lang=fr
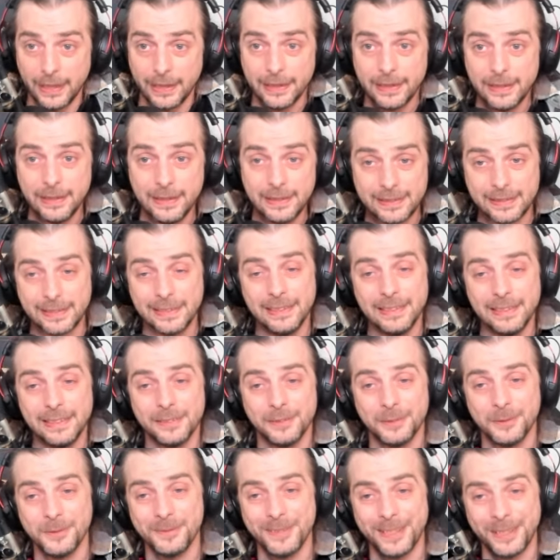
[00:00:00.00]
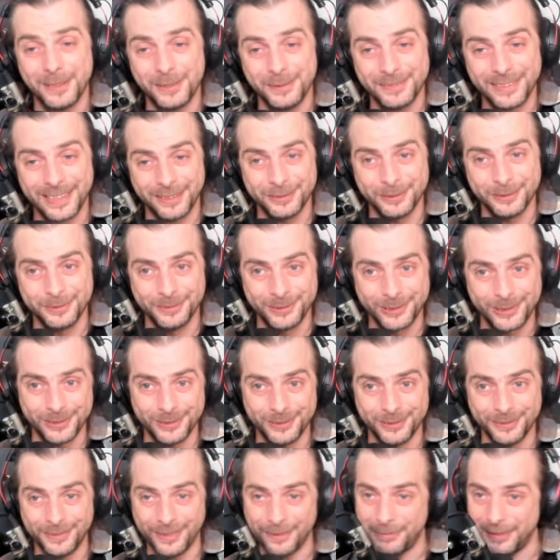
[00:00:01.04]
Ici, on va revenir à nos moutons,
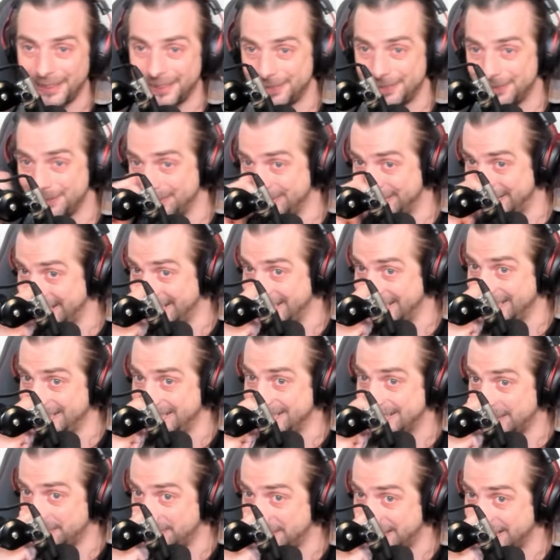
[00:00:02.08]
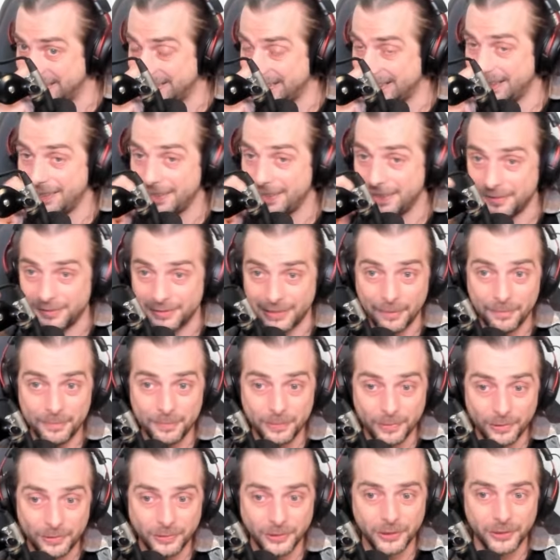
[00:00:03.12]
on va parler de Elisabeth et on a
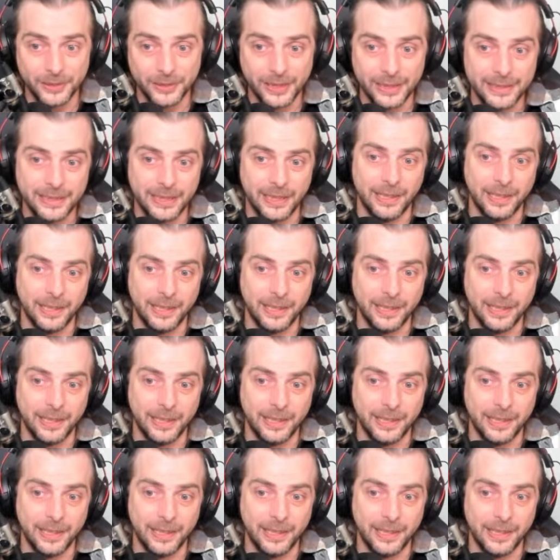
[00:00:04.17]
beaucoup de choses à dire.